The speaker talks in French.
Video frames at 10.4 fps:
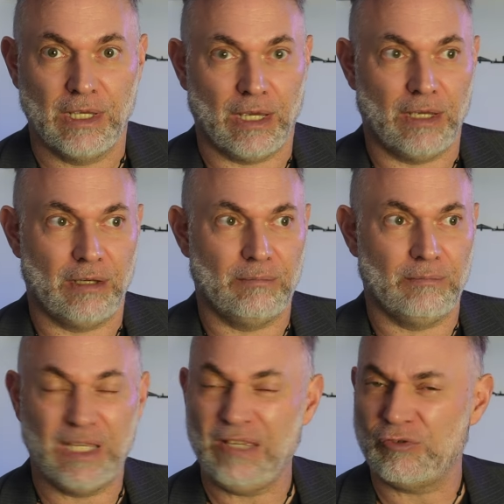Euh,
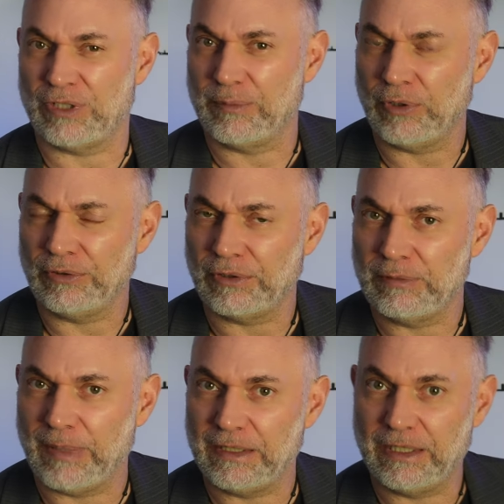et j'en ai plus
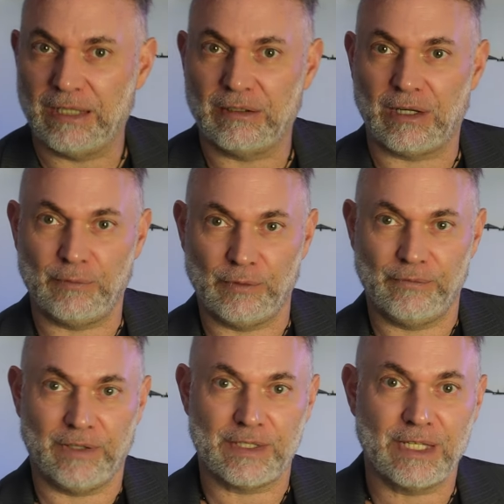entendu parler. Alors avant
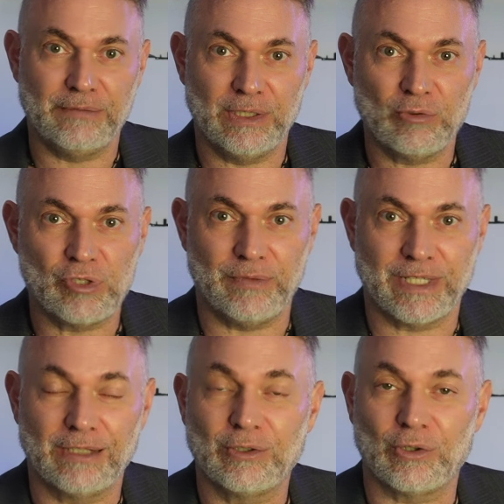de faire cette vidéo, j'ai fait
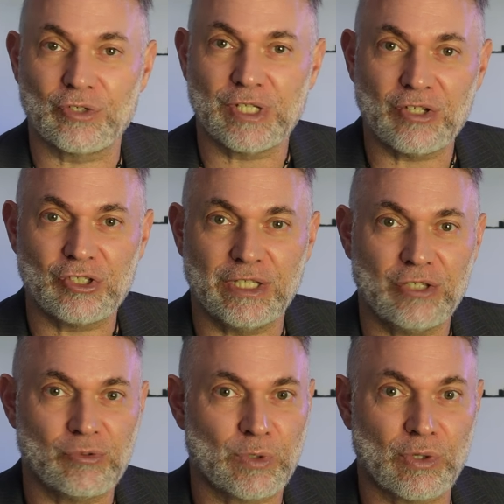quelques recherches
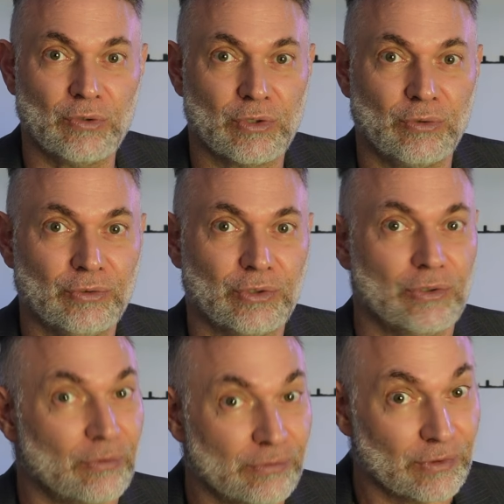et je me suis rendu compte que
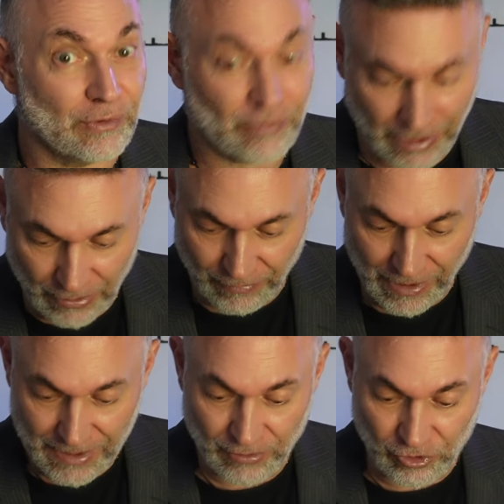non, non, non. Alors
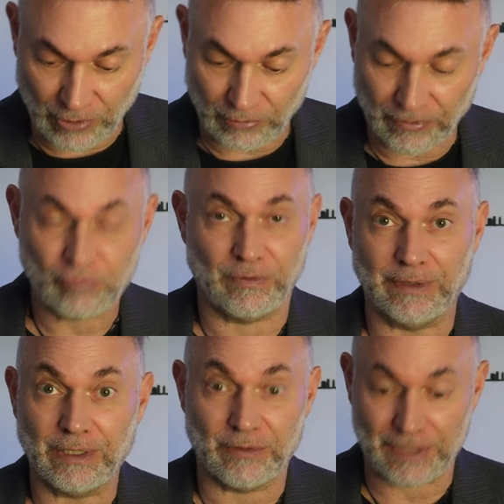voilà ce que j'ai trouvé, je vais
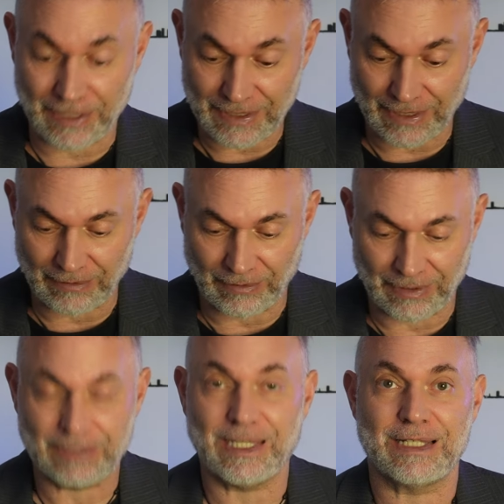vous lire le,
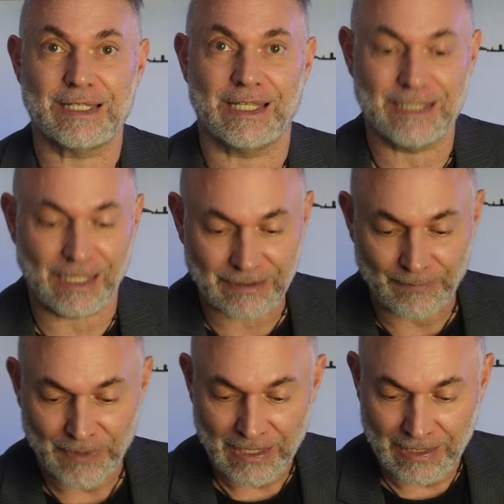texte
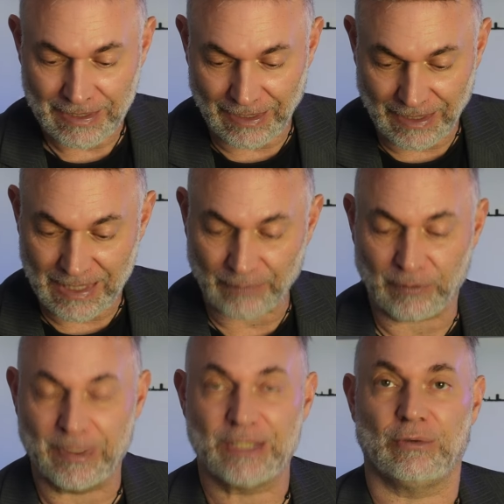exact. Certaines
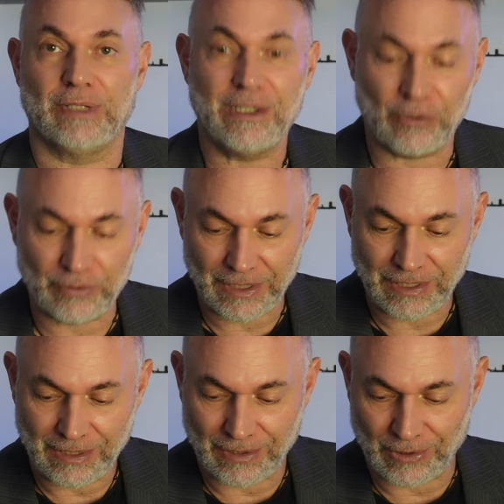informations
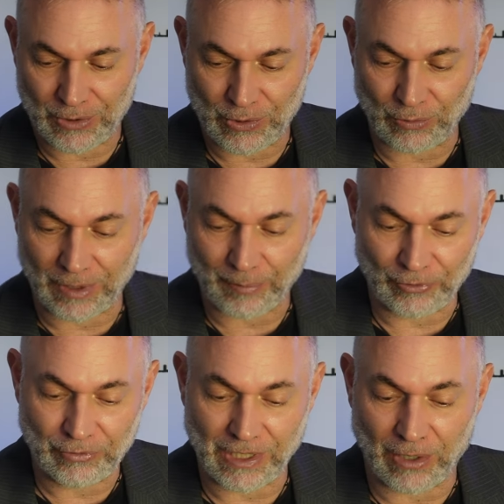erronées euh, se sont
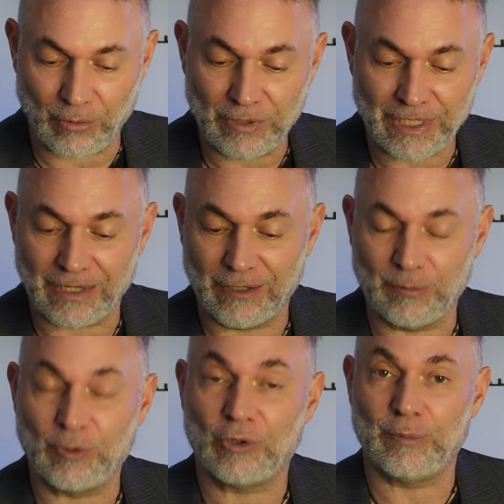répandues car aucun
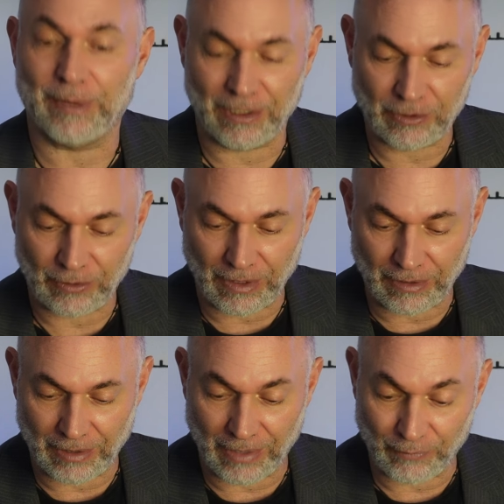règlement européen
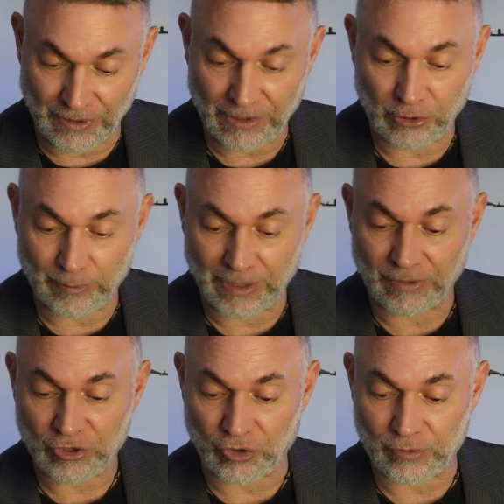euh, à venir ne
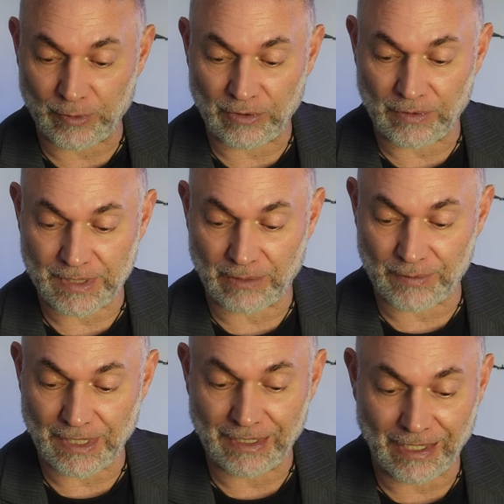prévoit de changement en ce qui
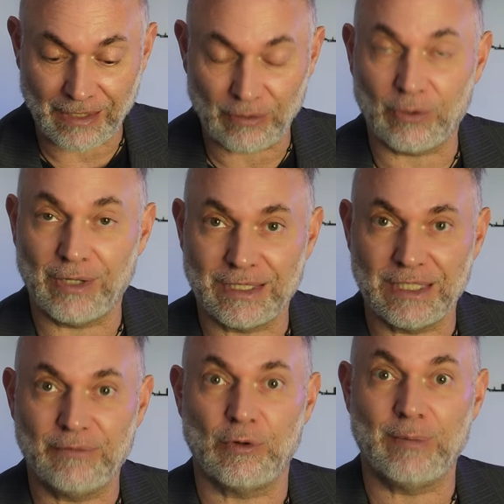concerne les règles
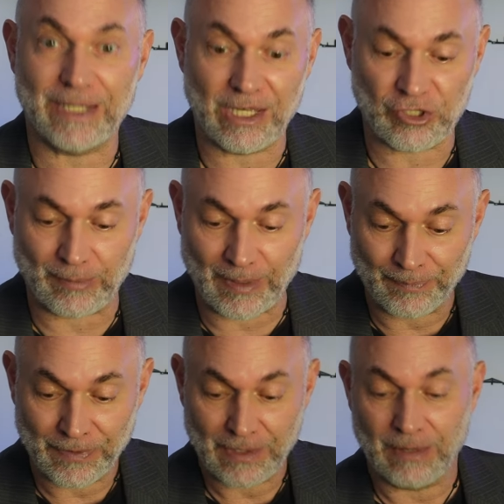relatives au bagage à main.
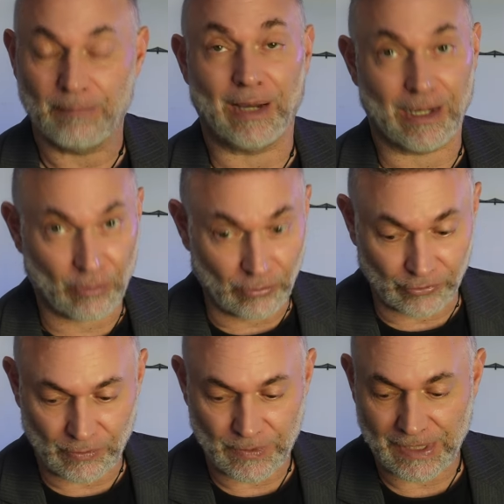Par
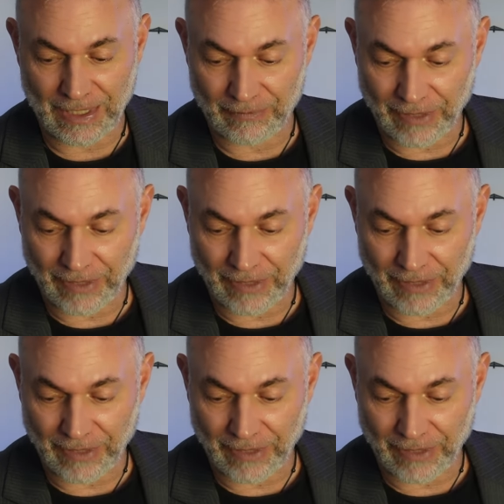contre, ce qui est